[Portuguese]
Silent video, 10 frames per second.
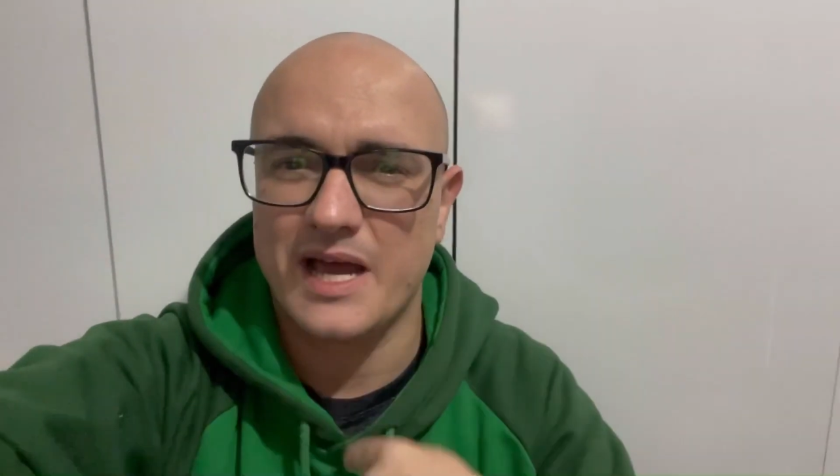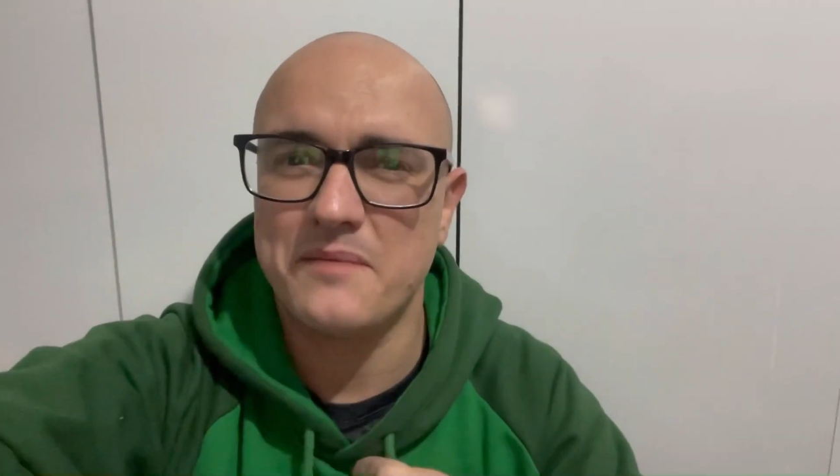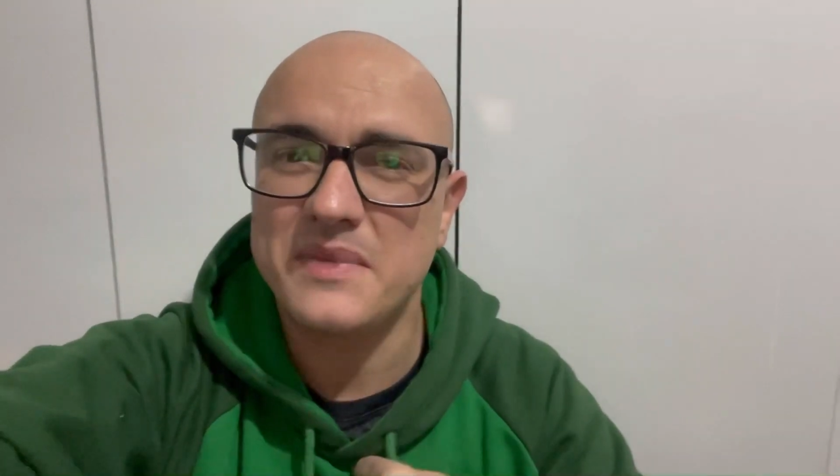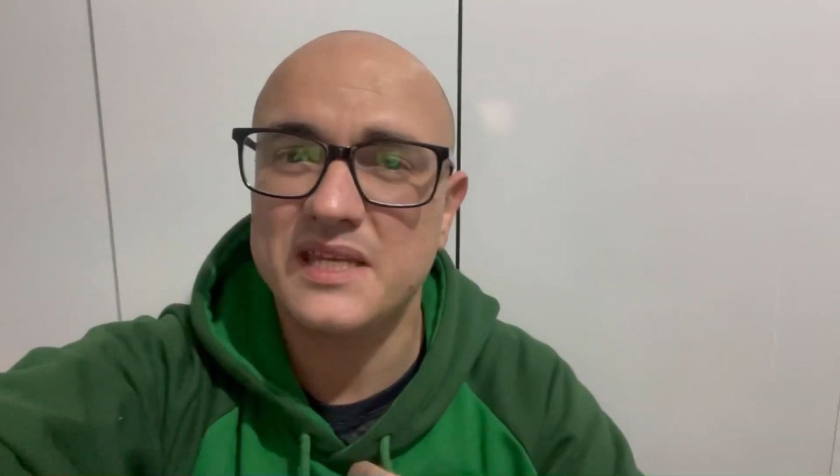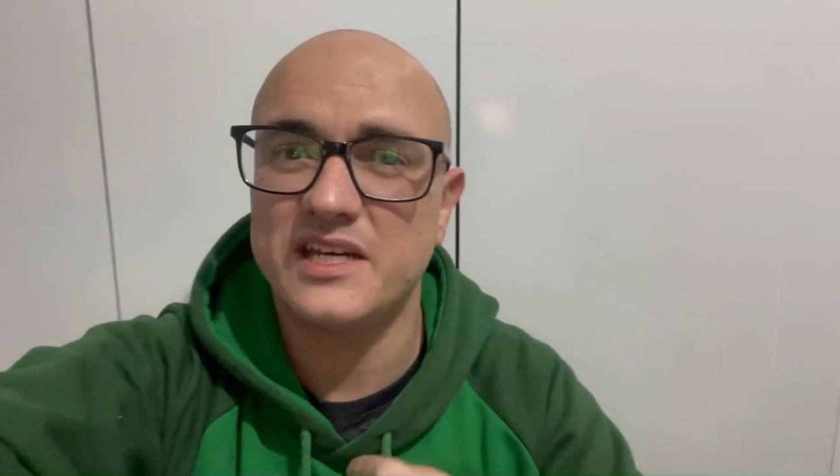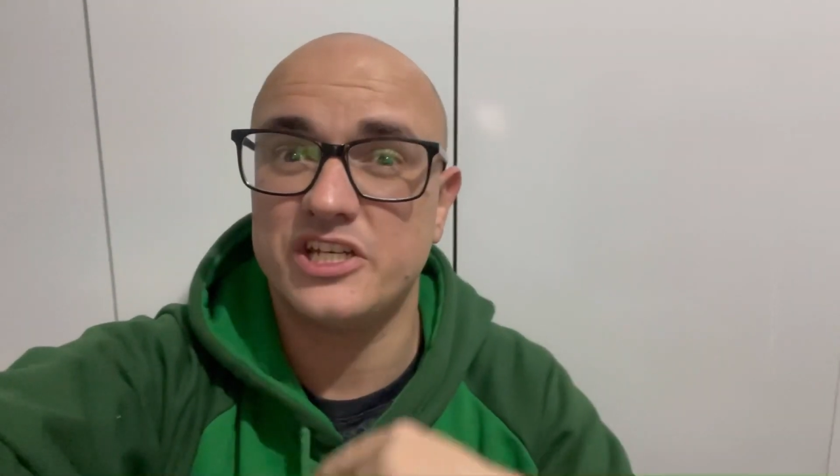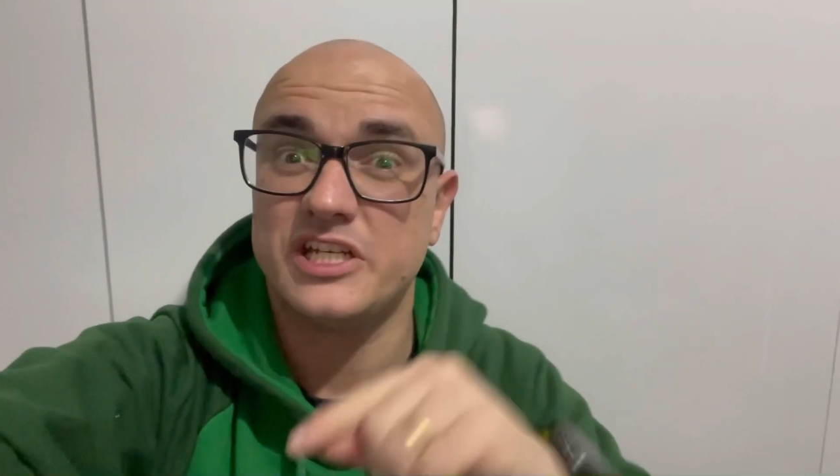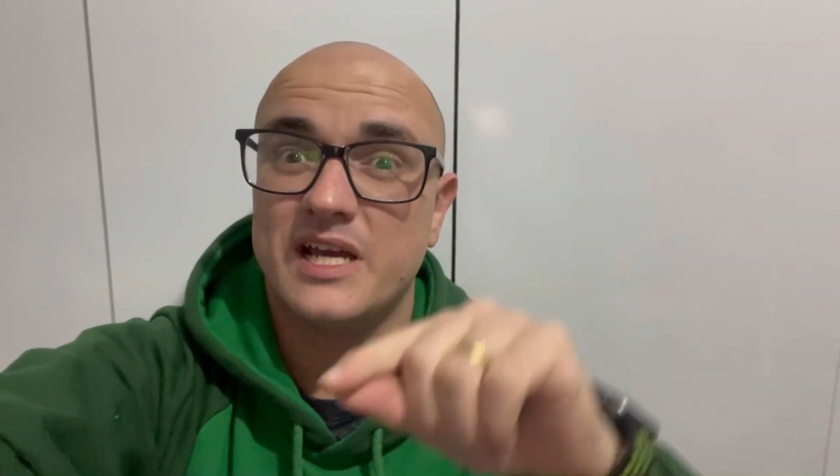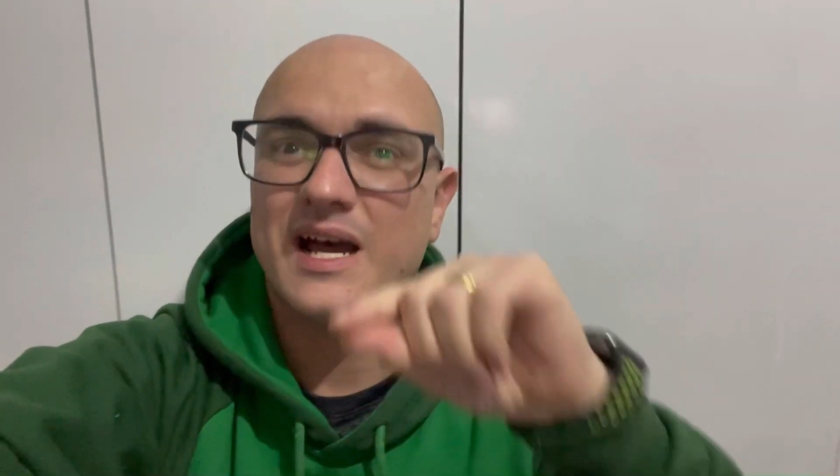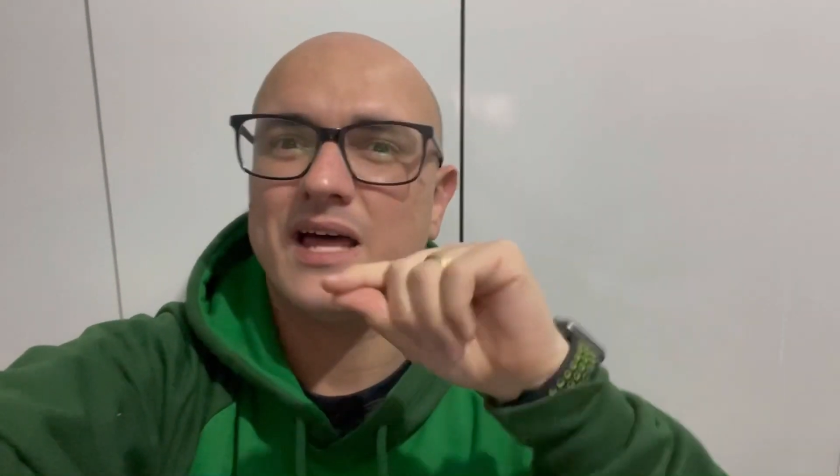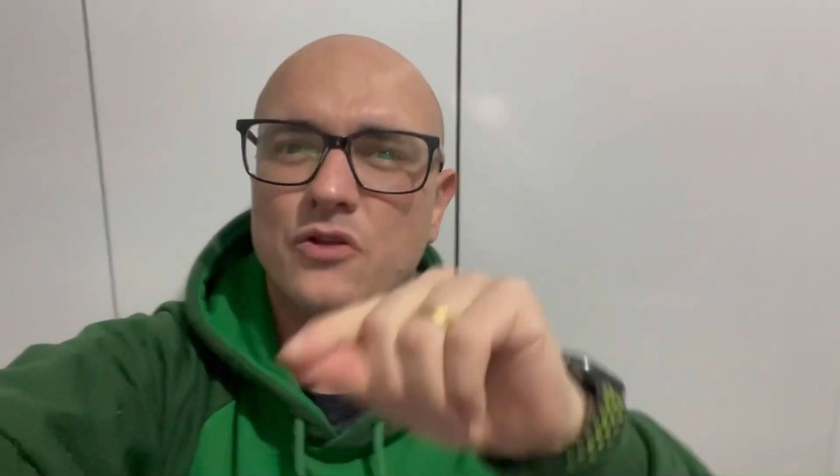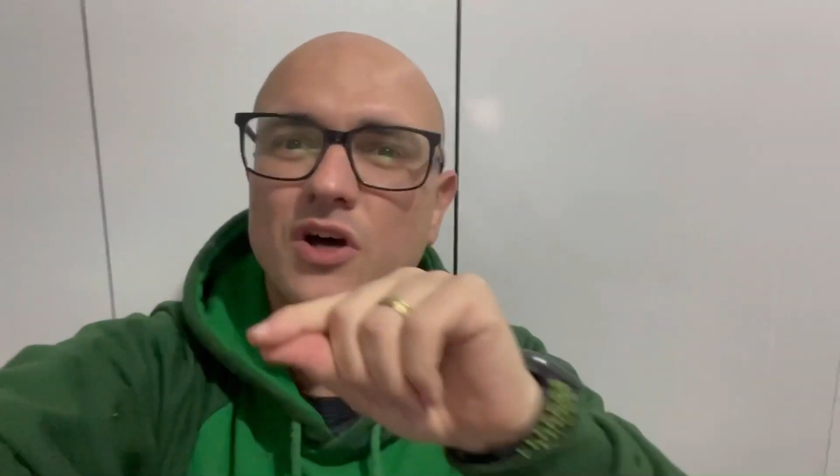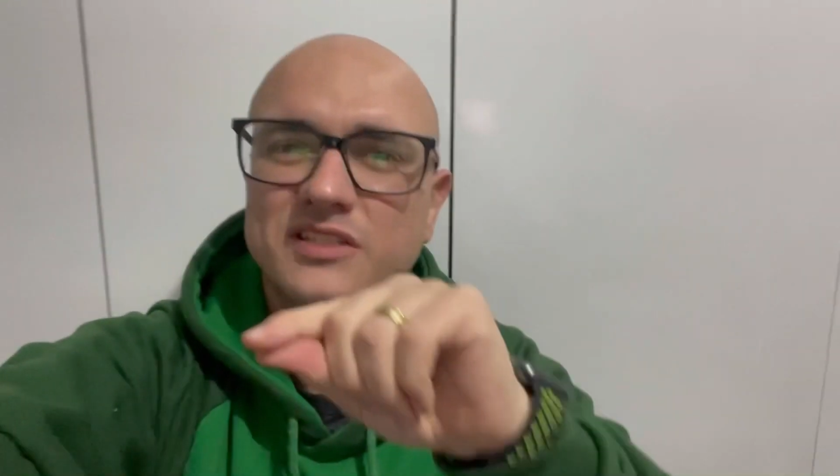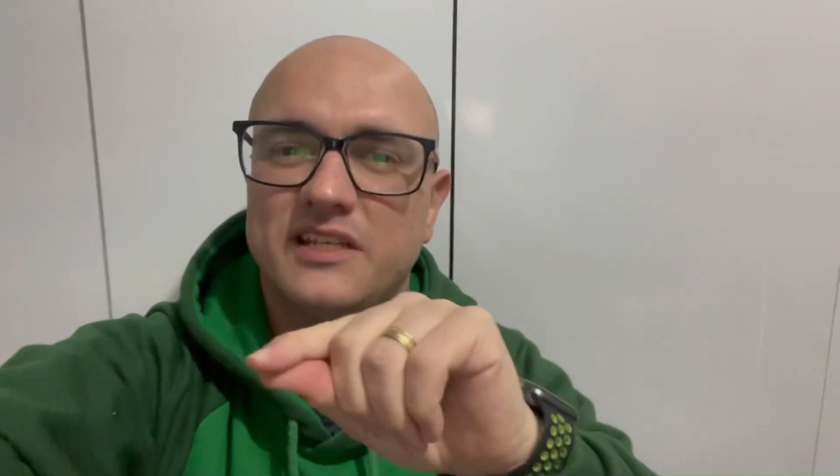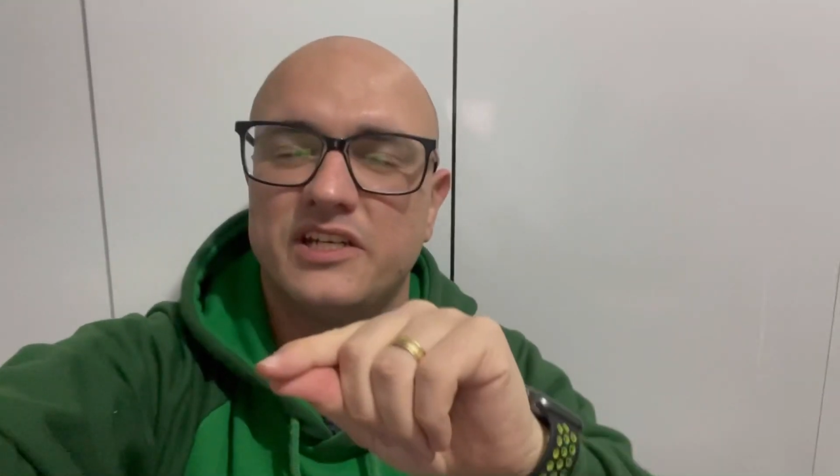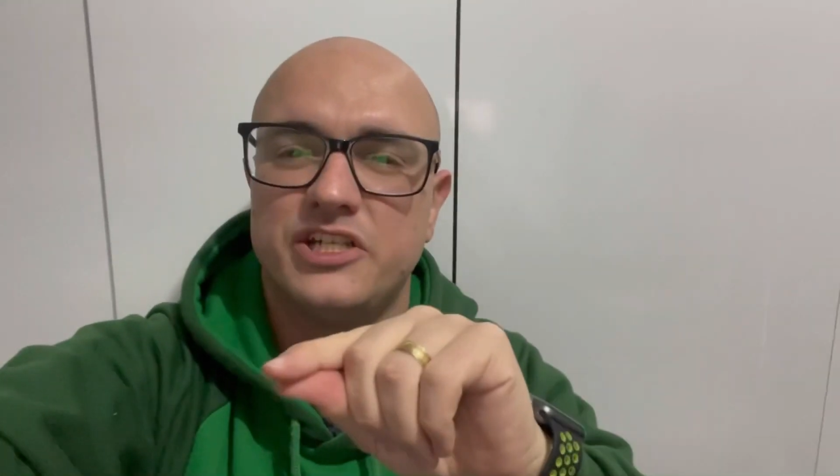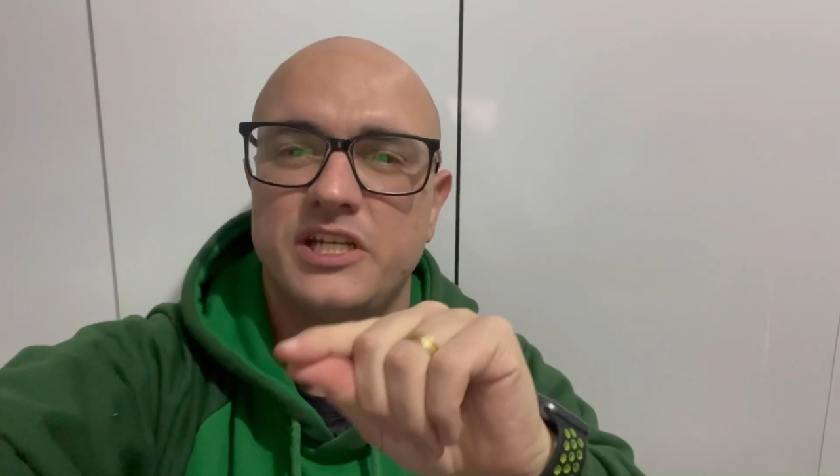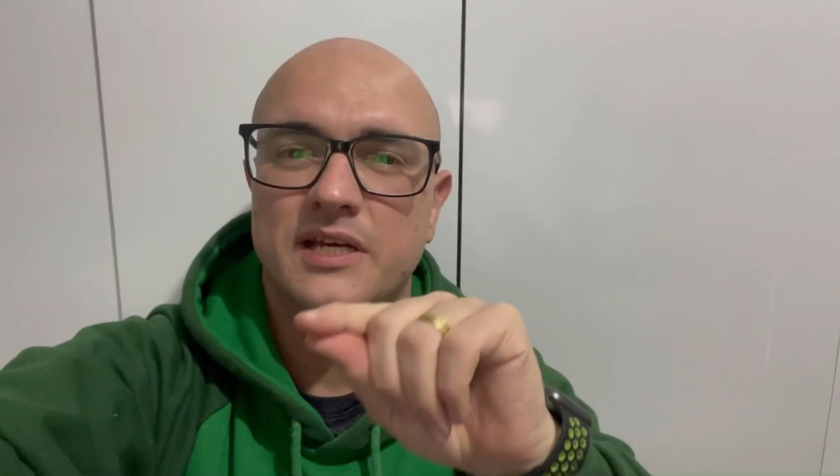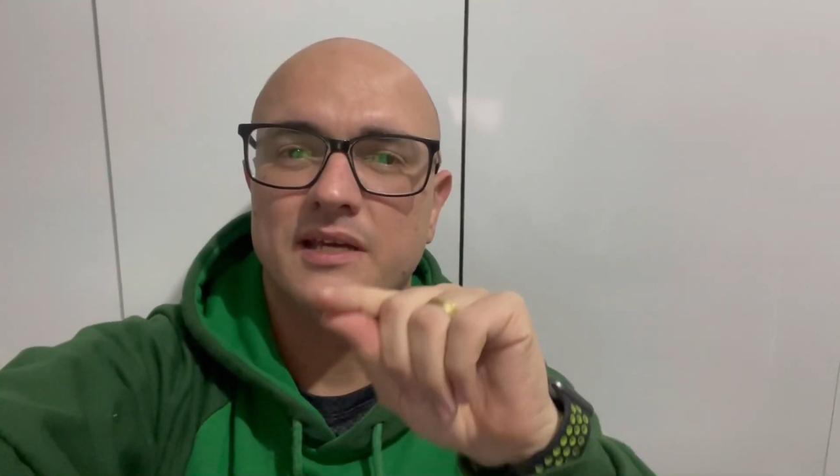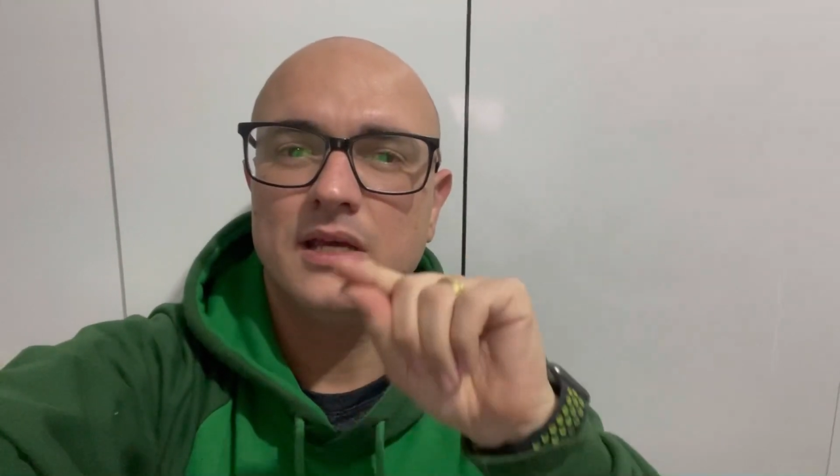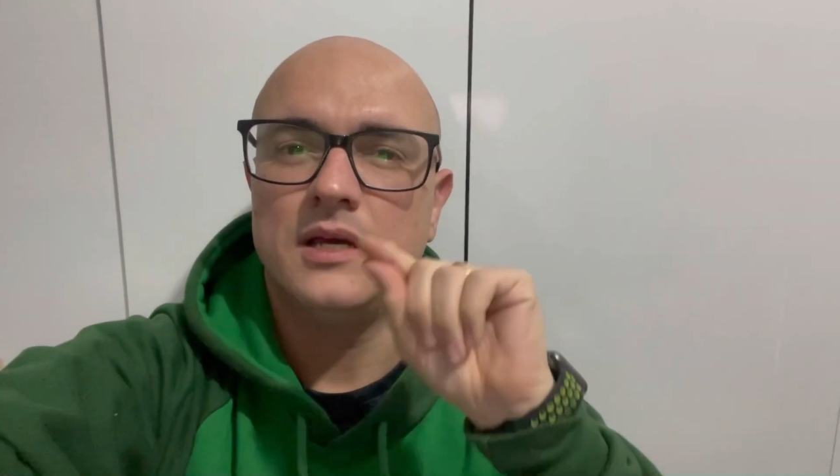a minha energia, a nossa energia